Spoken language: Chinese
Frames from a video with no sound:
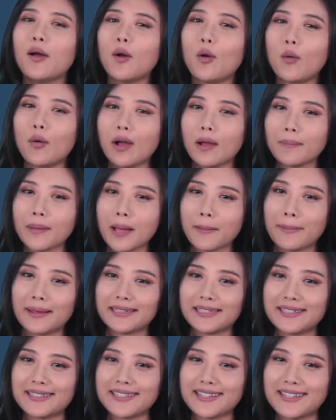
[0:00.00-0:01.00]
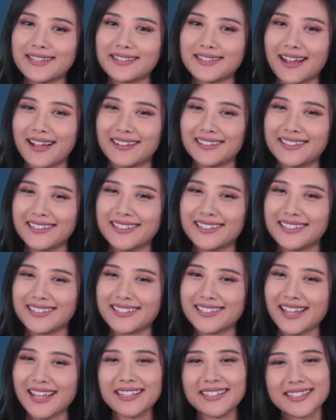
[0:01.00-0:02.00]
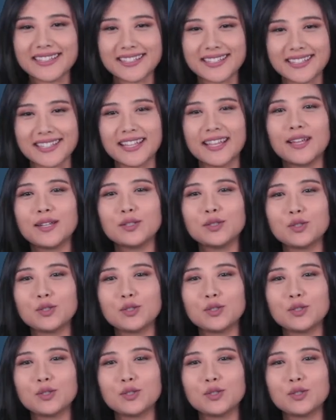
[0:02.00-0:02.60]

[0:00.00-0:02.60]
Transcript: 花爸爸的剑上刻了三个字：